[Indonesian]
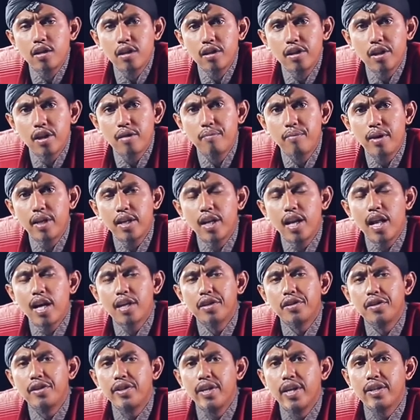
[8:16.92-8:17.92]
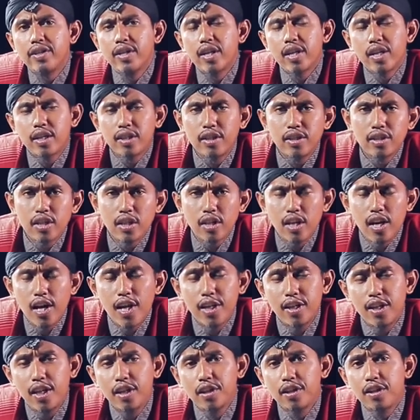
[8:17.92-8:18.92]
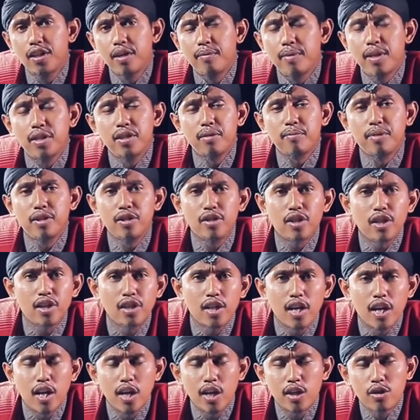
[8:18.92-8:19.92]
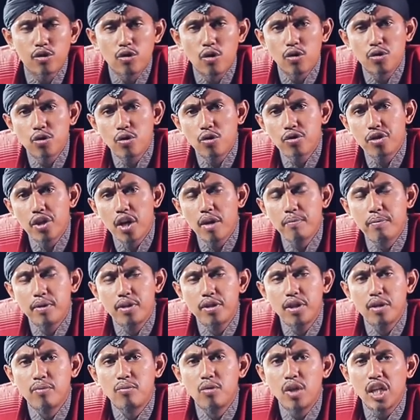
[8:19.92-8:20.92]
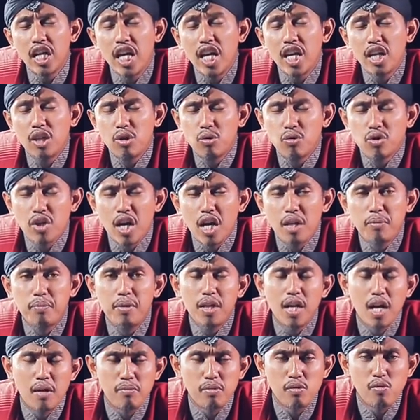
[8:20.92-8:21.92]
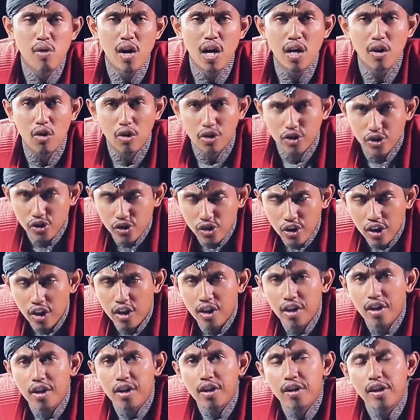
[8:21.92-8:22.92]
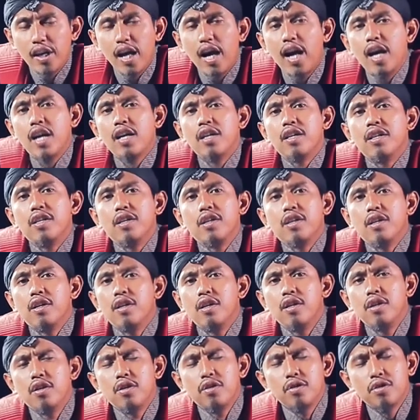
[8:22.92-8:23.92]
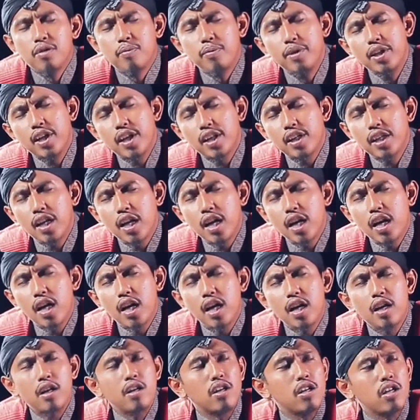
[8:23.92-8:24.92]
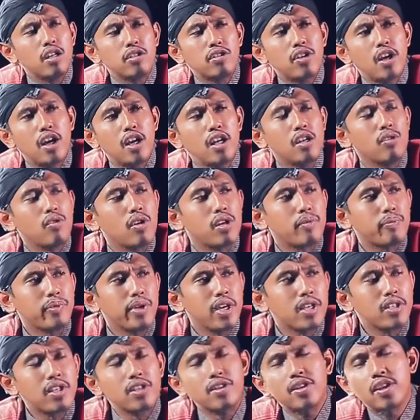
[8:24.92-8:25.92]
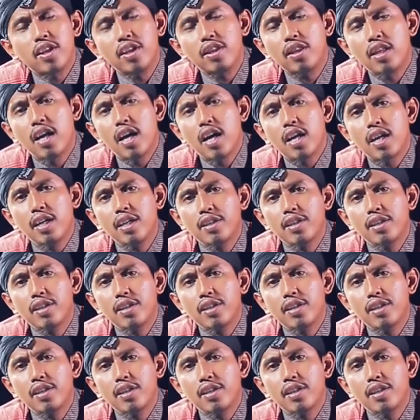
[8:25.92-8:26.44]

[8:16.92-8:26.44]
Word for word: kita kembali lagi di acara kisah teladan. Kita masih menceritakan sosok sahabat yang mulia yaitu Sa'ad bin Abi Waqqas. Nah, sebenarnya sangat luar biasa cerita